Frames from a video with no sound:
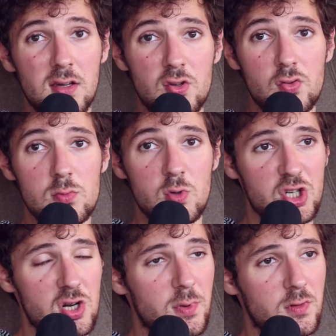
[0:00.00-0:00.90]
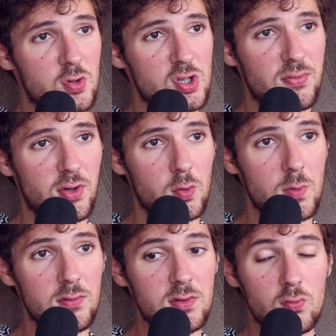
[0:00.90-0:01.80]
quelque chose moi je savais pas ce que j'allais faire de
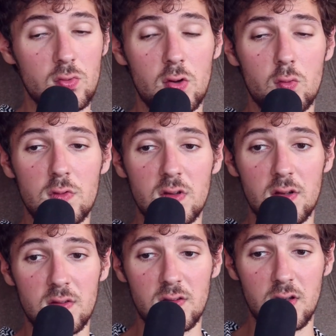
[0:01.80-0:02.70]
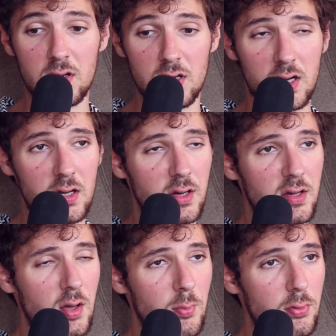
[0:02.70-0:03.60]
ma vie, tout d'un coup ça ça a
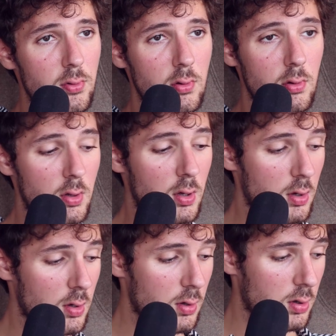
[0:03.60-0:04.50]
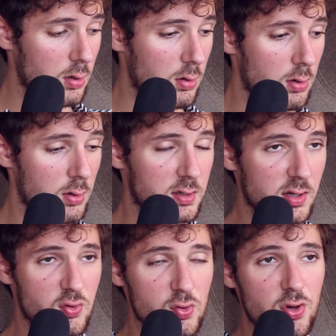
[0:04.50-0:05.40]
éclairé un peu
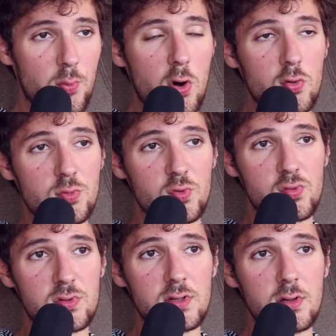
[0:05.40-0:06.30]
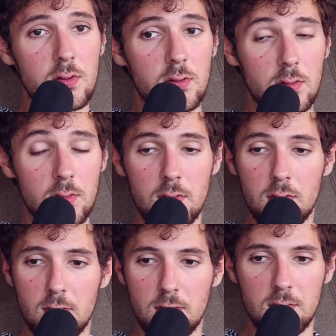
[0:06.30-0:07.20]
quelque chose en moi où je me suis dit
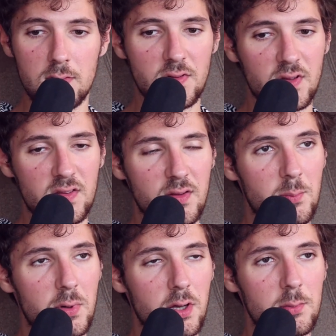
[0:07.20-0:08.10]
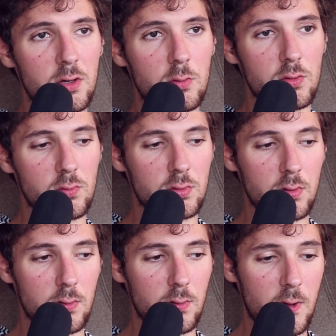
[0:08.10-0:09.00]
ça ça me plairait bien quoi. Donc
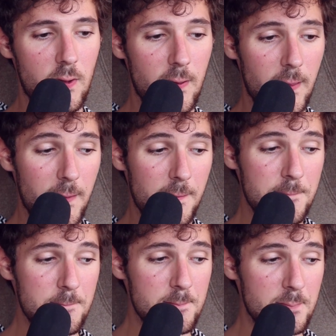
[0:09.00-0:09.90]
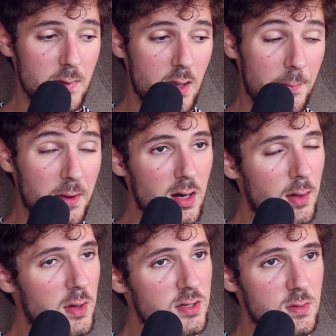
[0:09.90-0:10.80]
après, à
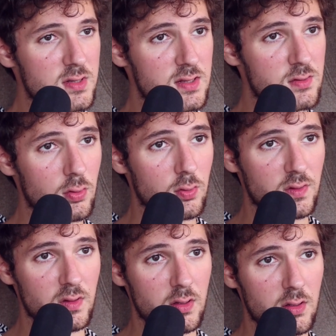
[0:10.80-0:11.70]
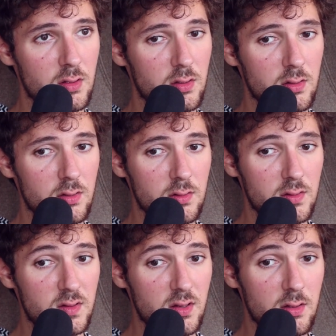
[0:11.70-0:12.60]
la base, ouais, c'est sûr que c'est un,
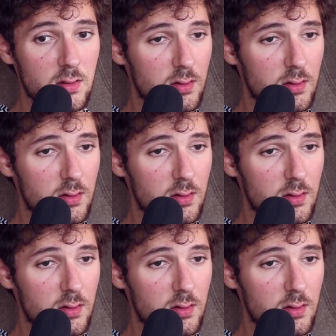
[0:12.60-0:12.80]
un,